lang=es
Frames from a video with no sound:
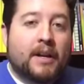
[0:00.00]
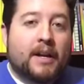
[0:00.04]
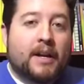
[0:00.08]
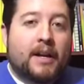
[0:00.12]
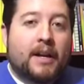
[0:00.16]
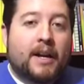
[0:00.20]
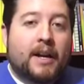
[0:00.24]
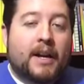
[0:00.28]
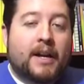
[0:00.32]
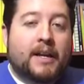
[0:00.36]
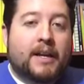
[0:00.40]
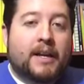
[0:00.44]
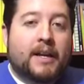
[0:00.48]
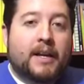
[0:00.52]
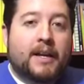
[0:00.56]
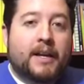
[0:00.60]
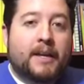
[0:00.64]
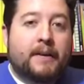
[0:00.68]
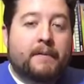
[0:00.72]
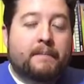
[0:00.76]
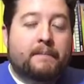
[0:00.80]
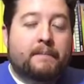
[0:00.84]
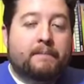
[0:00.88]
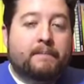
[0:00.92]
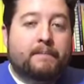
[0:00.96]
la
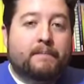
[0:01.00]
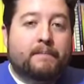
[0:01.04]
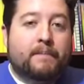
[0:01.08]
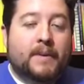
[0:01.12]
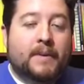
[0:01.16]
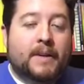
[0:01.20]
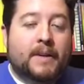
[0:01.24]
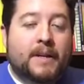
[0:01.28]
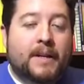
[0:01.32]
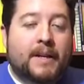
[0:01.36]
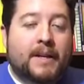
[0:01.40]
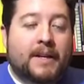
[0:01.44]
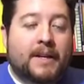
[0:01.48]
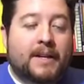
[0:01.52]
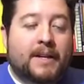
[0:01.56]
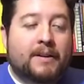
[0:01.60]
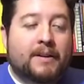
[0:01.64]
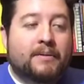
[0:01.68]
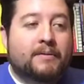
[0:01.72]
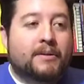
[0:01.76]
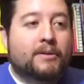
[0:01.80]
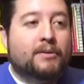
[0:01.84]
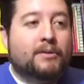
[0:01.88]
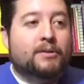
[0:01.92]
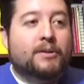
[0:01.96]
que, mm, eh,
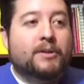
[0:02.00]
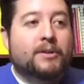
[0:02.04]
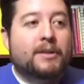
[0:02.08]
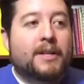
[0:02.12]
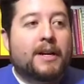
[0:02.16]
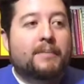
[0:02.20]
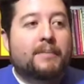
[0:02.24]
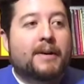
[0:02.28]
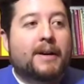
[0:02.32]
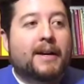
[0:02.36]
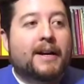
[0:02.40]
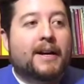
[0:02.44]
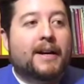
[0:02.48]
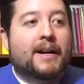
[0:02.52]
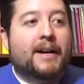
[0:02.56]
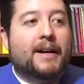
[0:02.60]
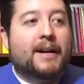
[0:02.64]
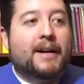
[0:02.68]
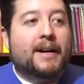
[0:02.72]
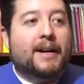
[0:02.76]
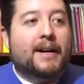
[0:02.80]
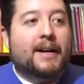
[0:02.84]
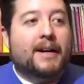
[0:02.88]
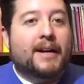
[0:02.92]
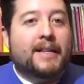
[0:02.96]
¿cuánto se
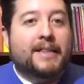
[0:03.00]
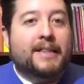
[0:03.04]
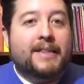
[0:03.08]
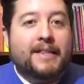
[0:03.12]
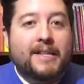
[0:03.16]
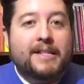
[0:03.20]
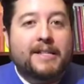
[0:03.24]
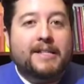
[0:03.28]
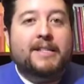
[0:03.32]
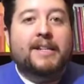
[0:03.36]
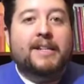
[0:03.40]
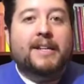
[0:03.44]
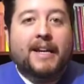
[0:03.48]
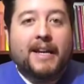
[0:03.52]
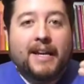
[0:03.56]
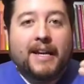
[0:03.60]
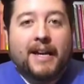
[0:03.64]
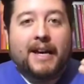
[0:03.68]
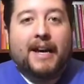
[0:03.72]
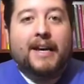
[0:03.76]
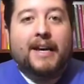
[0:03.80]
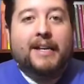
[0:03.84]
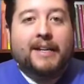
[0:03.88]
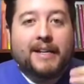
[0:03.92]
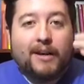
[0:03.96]
llama? Dice que
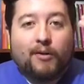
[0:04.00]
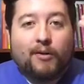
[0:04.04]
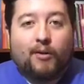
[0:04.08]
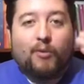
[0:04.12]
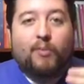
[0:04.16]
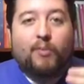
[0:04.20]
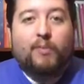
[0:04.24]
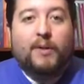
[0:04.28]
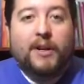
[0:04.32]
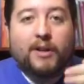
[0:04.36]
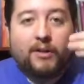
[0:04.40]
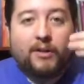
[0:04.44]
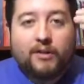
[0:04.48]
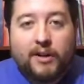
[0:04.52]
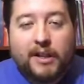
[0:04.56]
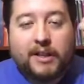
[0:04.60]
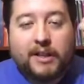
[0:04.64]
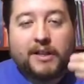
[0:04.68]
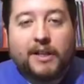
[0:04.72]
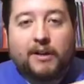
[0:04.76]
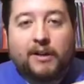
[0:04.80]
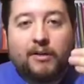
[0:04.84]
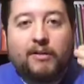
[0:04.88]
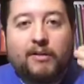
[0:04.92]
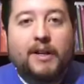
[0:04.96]
hay que cumplir con
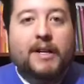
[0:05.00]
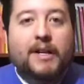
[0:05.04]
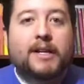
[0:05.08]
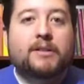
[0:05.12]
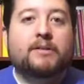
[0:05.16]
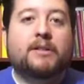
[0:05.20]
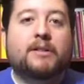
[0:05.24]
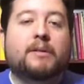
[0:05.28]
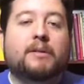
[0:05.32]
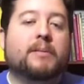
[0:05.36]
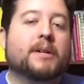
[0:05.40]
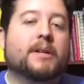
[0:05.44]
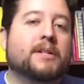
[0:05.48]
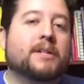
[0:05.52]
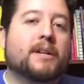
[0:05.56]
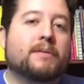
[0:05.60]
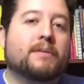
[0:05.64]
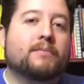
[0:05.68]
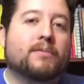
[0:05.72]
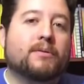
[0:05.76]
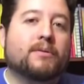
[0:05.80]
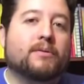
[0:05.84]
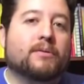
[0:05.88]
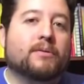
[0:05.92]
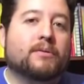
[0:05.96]
estas obligaciones para traer
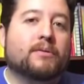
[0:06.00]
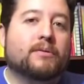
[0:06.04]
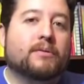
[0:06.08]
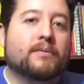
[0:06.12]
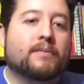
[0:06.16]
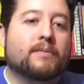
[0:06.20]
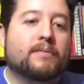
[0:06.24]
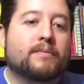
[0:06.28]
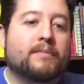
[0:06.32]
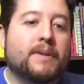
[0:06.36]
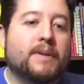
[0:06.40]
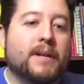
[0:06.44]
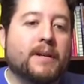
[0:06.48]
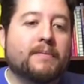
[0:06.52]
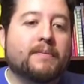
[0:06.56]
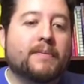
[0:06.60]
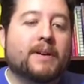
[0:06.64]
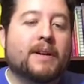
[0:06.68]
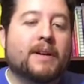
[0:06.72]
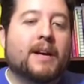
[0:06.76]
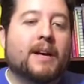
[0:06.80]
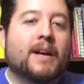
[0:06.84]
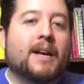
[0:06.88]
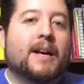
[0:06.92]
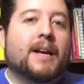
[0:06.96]
producto. Bien,
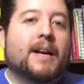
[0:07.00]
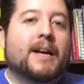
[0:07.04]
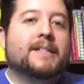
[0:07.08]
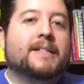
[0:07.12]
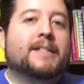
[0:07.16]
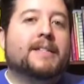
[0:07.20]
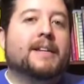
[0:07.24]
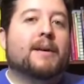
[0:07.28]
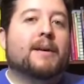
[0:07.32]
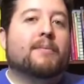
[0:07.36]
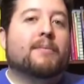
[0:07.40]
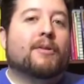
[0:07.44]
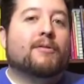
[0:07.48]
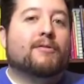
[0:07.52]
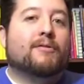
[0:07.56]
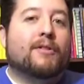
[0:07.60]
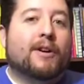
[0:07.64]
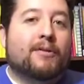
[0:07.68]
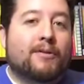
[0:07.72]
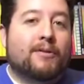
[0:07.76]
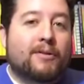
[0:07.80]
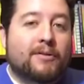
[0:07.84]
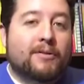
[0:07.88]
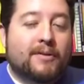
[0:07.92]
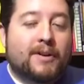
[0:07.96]
así que por
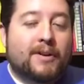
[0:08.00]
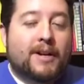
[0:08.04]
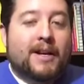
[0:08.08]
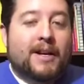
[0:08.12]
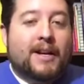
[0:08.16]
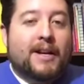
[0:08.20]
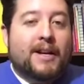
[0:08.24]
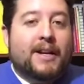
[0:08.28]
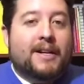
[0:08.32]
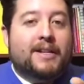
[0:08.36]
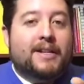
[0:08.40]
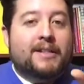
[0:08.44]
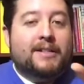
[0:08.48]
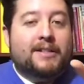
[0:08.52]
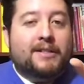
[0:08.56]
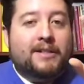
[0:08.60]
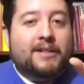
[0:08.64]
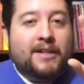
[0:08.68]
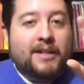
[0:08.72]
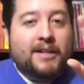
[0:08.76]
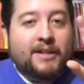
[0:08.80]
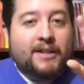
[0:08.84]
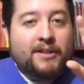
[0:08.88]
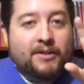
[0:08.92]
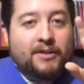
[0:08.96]
favor,
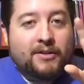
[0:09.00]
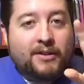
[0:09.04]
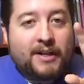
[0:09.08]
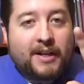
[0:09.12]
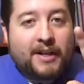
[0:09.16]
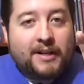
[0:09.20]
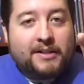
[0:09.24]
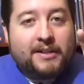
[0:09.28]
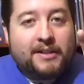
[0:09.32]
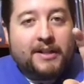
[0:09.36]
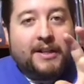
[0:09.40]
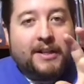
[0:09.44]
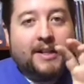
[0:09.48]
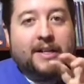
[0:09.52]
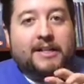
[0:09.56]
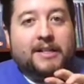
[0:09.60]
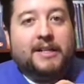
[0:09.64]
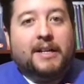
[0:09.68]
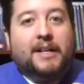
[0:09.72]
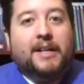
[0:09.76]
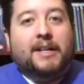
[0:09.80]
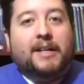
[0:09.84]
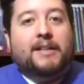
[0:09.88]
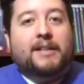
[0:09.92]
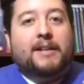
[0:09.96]
sin llorar si es que te
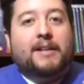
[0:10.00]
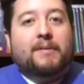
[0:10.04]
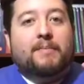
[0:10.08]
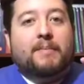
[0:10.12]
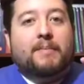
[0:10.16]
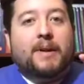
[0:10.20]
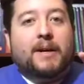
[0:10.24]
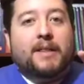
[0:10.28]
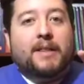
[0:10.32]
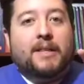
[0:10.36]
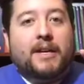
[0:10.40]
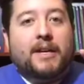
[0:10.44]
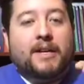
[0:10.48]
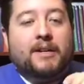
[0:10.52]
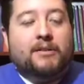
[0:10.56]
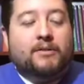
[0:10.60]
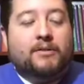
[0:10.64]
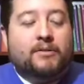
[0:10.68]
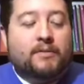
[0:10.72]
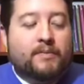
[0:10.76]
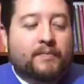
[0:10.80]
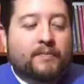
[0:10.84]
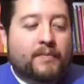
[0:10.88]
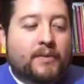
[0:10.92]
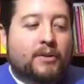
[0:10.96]
quites más de
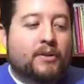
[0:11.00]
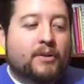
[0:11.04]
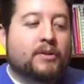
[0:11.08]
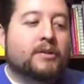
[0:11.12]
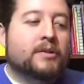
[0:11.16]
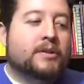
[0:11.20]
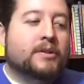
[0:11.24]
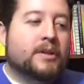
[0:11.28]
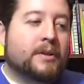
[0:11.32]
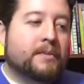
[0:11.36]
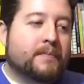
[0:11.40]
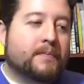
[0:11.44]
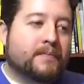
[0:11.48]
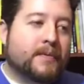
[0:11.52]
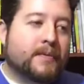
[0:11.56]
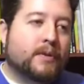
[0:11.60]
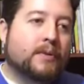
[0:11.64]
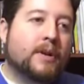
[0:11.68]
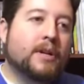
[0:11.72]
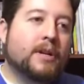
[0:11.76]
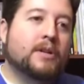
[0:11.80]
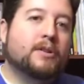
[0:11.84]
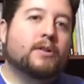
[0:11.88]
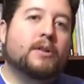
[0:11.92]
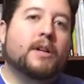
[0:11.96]
eso. Entonces,
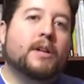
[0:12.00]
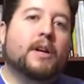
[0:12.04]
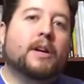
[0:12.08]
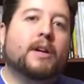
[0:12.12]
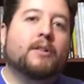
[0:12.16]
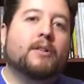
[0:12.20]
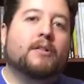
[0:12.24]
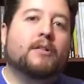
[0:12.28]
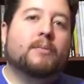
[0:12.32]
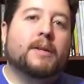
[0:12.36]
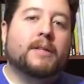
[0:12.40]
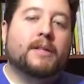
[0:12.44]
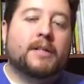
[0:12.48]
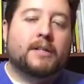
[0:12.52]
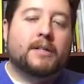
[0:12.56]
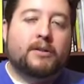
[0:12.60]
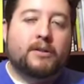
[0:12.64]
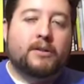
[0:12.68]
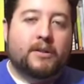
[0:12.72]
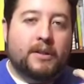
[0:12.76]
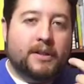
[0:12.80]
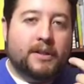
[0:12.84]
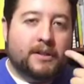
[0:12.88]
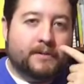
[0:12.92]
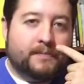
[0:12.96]
¿cuáles son las
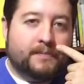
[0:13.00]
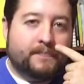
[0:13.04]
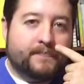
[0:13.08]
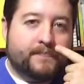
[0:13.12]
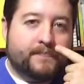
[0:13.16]
recomendaciones?